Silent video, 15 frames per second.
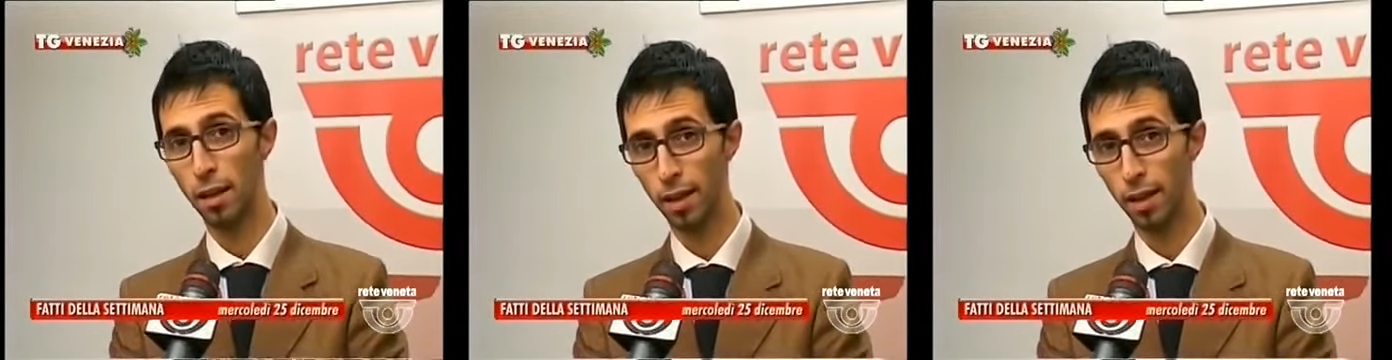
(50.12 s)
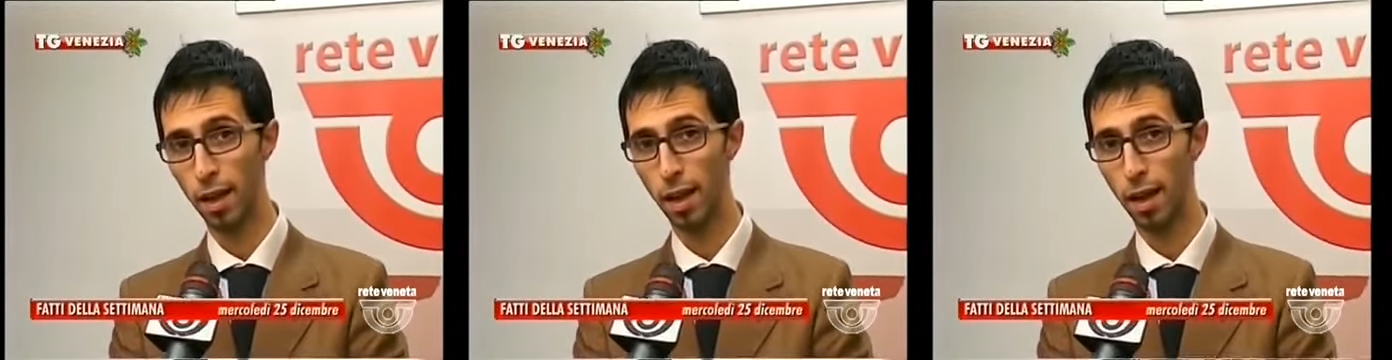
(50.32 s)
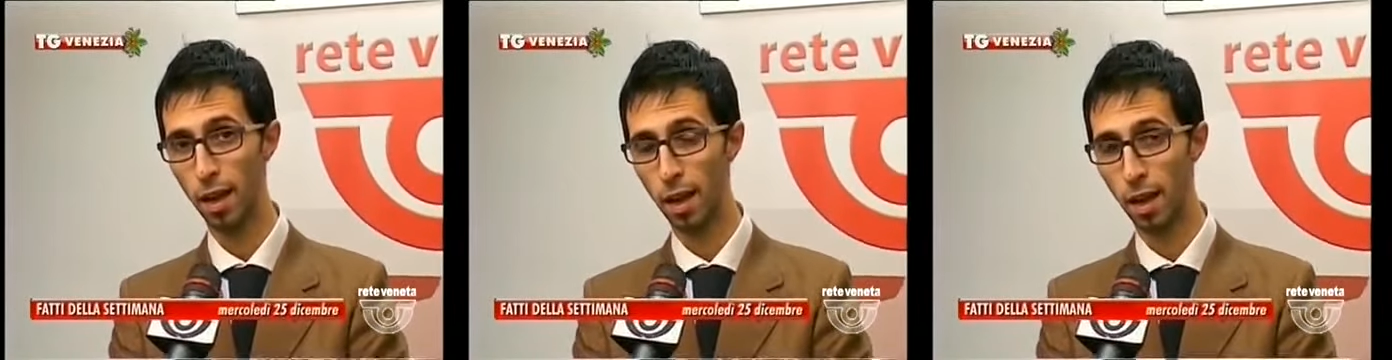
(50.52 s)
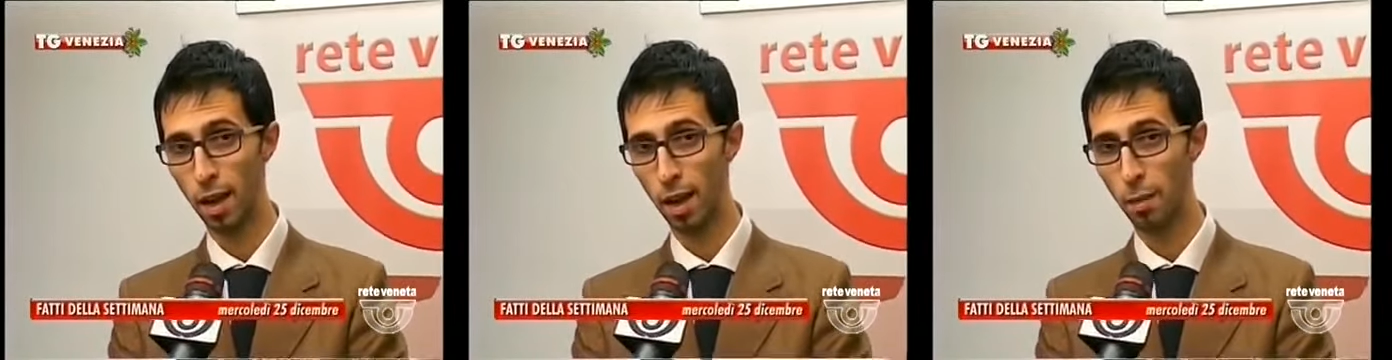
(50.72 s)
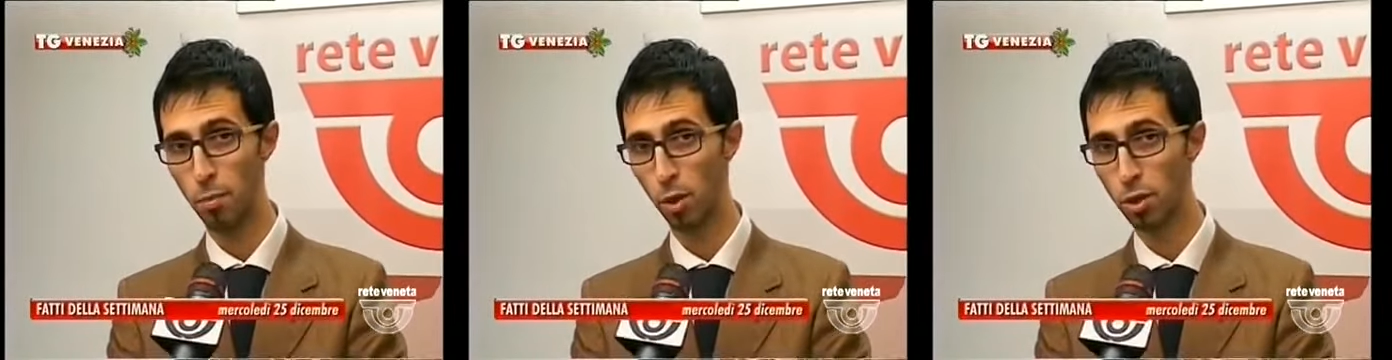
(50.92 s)

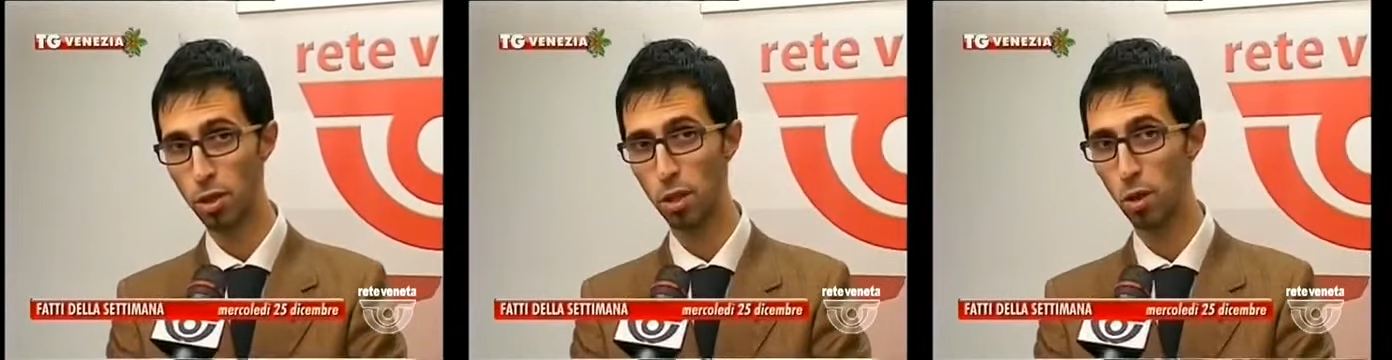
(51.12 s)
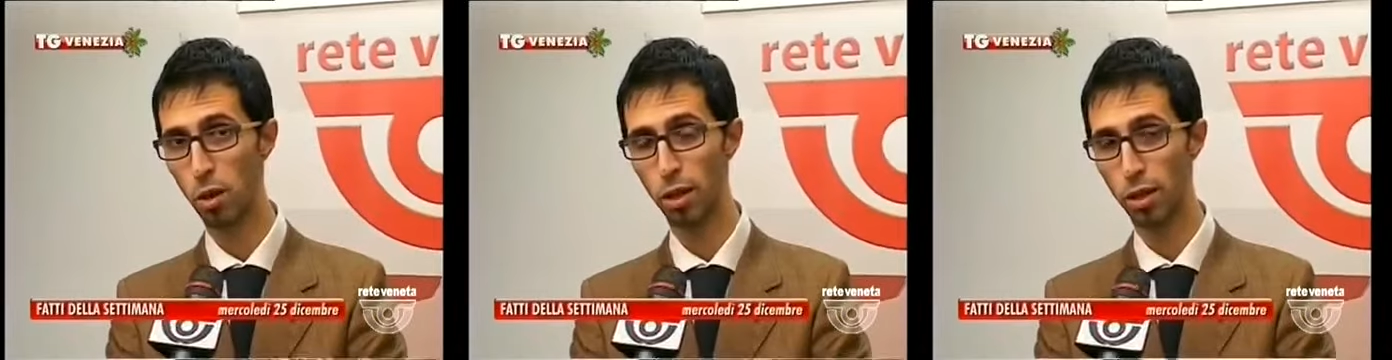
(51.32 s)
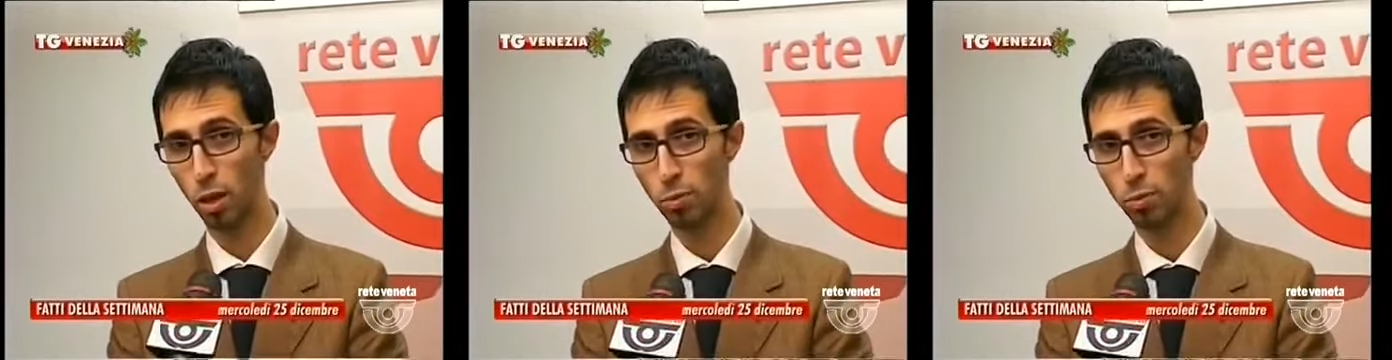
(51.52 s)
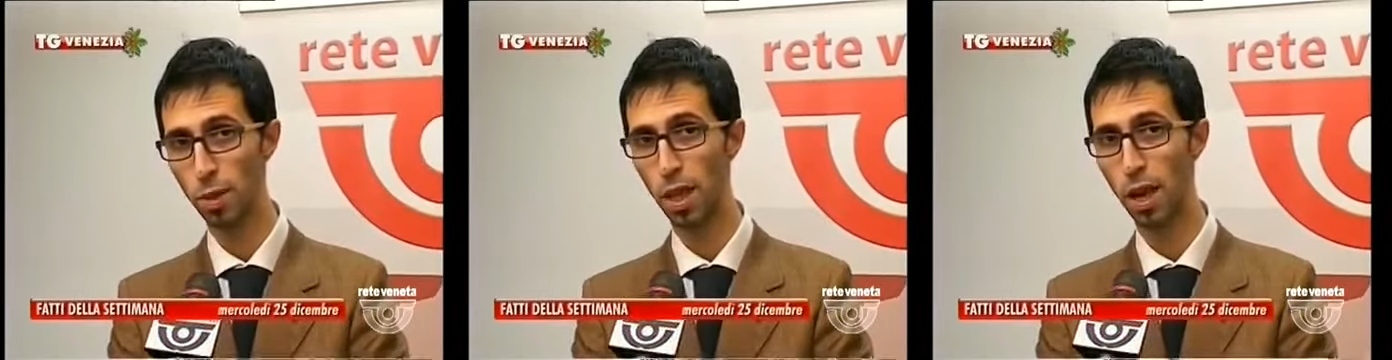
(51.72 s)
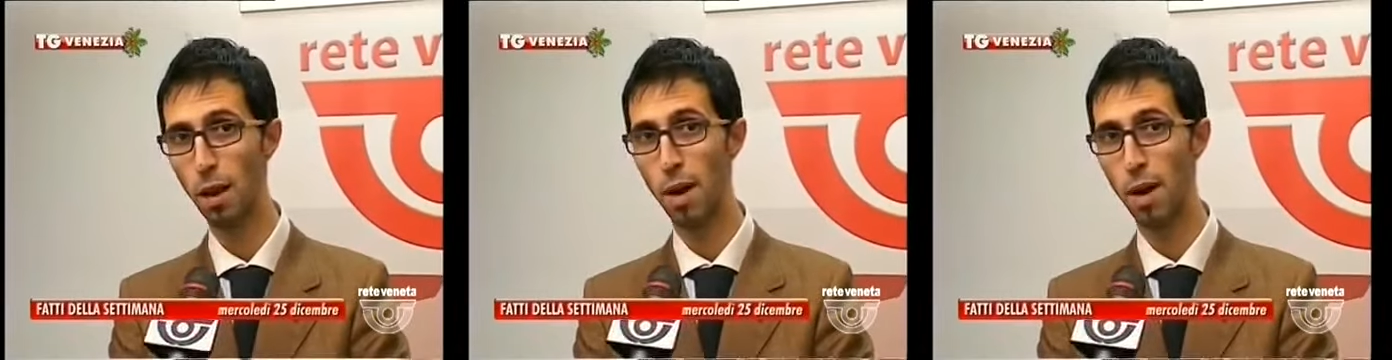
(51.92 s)
della porzione dell'ospedale al